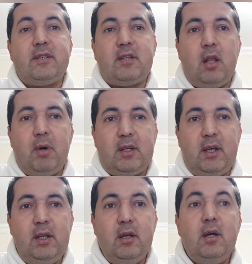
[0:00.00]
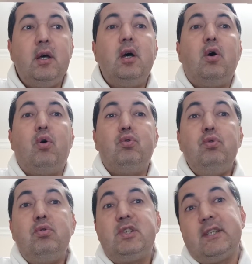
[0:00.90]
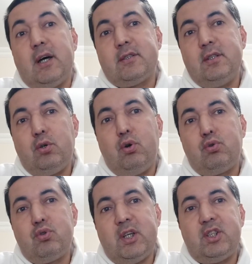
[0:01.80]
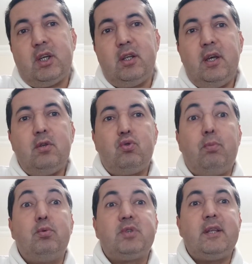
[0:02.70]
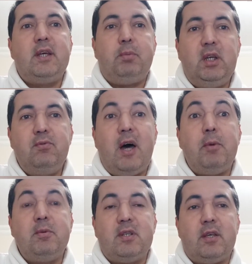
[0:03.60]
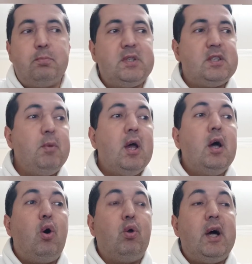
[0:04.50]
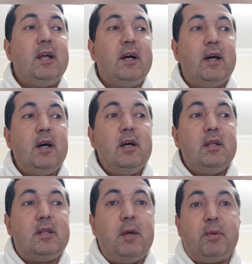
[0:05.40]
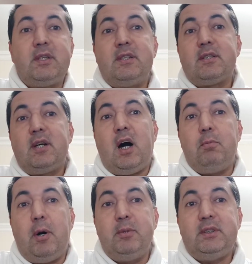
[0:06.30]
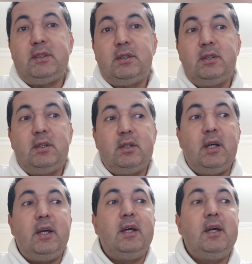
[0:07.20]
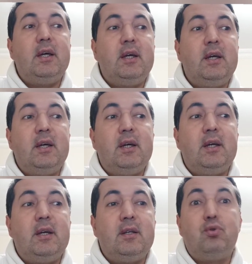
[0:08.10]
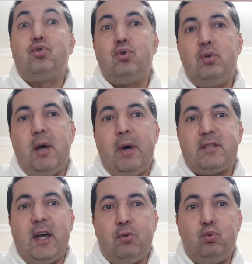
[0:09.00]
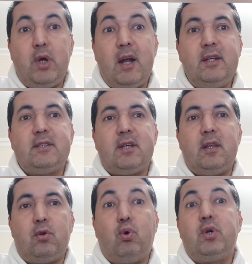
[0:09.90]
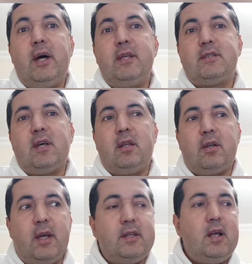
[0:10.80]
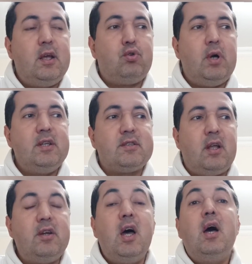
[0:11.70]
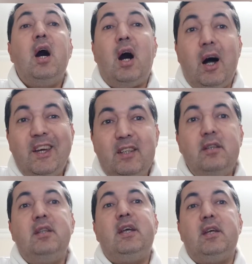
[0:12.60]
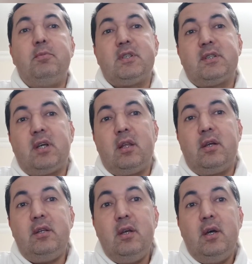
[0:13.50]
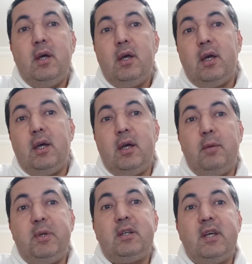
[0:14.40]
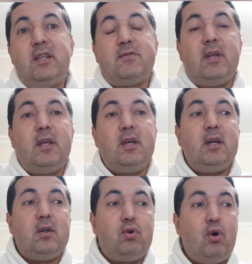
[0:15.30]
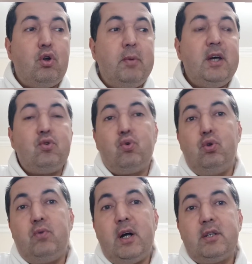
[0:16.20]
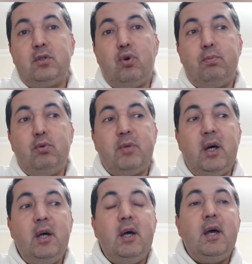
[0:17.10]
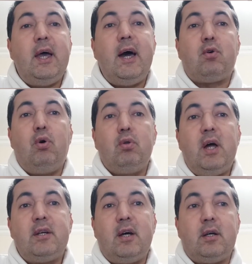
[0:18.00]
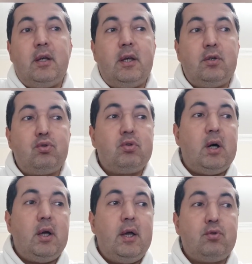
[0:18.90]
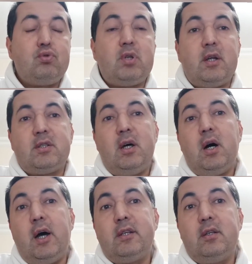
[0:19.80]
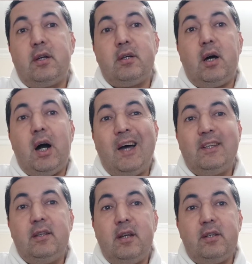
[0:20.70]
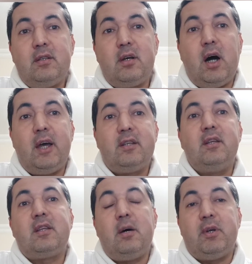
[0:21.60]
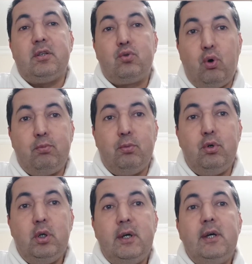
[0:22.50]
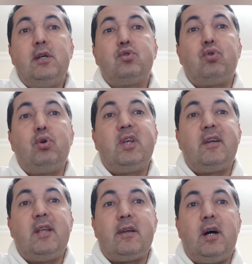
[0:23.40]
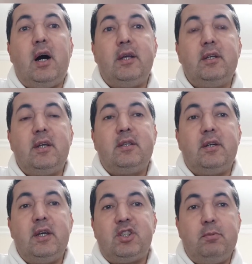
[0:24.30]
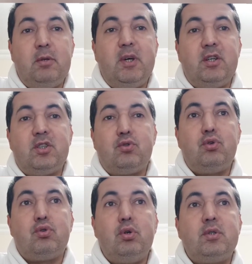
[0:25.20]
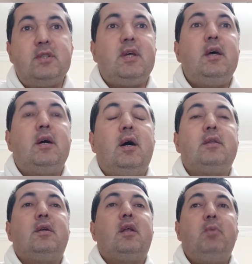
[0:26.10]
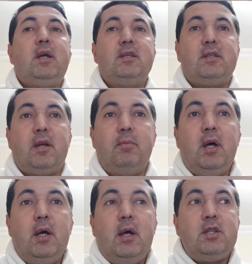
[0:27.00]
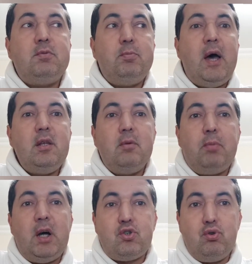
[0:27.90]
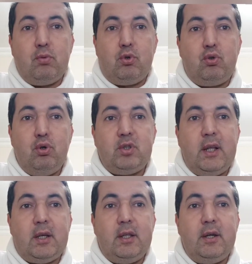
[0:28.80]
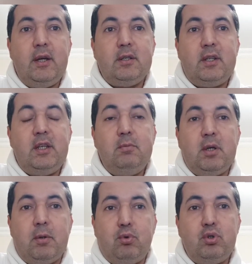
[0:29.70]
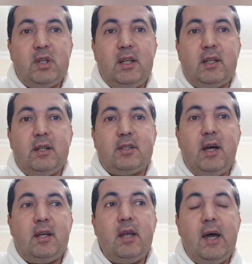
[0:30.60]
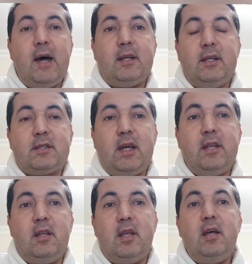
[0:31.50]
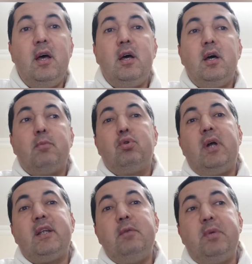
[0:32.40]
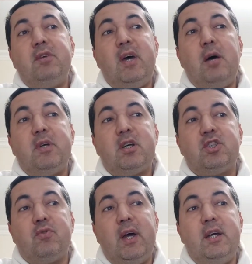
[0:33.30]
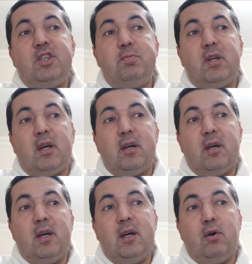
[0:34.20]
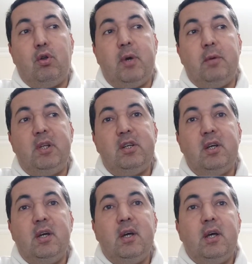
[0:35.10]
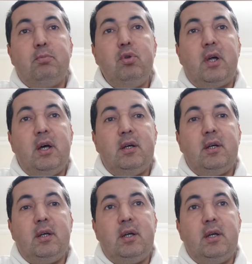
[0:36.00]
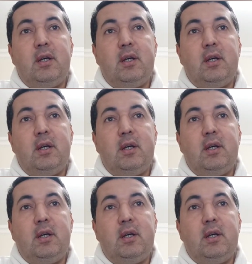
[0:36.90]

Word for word: salmak değil, onun cezasını gördürecek şekilde toplumsal tepkiyi vermemiz lazım. Bizim olaylara tepkisiz kalmamız e, düşünülemez. Yani duyarlı insanların, okuyan insanların, entelektüel insanların, aydın dediğimiz insanların e, bir deniz feneri görme rolü vardır toplumda. Eğer onlar da e, e, susarsa aydınların, aydınların aydınlatamadığı toplumu soytarılar aydınlatır diye Cemil Meriç'in sözünü size hatırlatmak isterim. Şimdi ben başlıyorum kötü özelliklere. Dediğim gibi bu özellikleri sayarken herkes kendinde bunlardan bir veya birkaçı veya hiçbiri e, olmayabilir. Bunlara e,